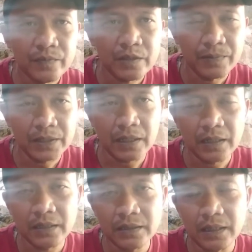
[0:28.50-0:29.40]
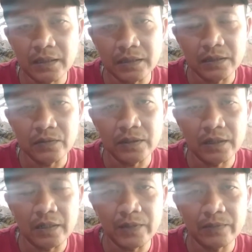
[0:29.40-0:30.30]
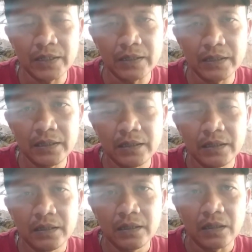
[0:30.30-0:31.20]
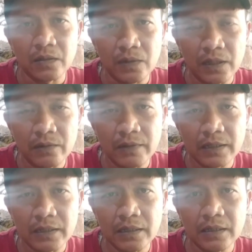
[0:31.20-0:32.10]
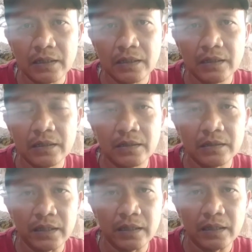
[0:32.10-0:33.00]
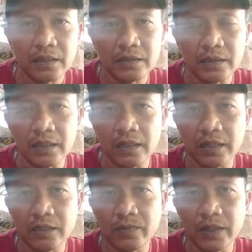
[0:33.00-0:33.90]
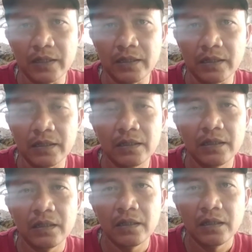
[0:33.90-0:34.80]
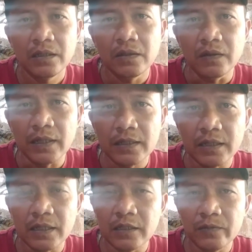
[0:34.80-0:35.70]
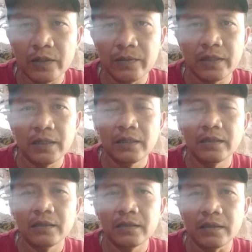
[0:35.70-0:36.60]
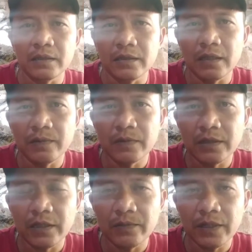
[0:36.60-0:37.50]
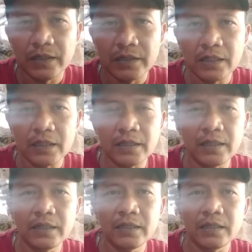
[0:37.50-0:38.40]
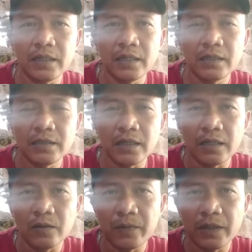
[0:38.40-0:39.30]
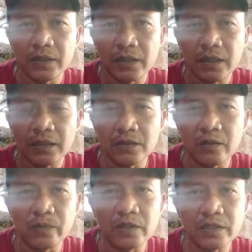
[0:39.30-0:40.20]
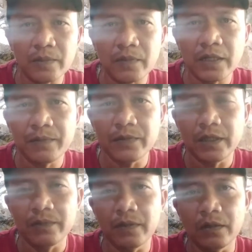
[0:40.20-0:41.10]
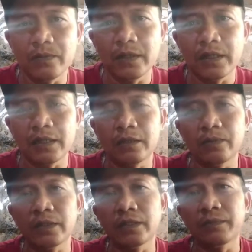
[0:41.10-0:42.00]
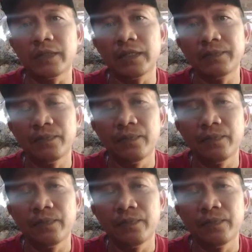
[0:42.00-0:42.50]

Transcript: sementara nanti ada juga kamar mandi ruang keluarga, teras, dan lain sebagainya. Oke, jangan kemana-mana, tetap standby di channel ini, dan jangan lupa tekan tombol subscribe yang belum menekan tombol subscribe,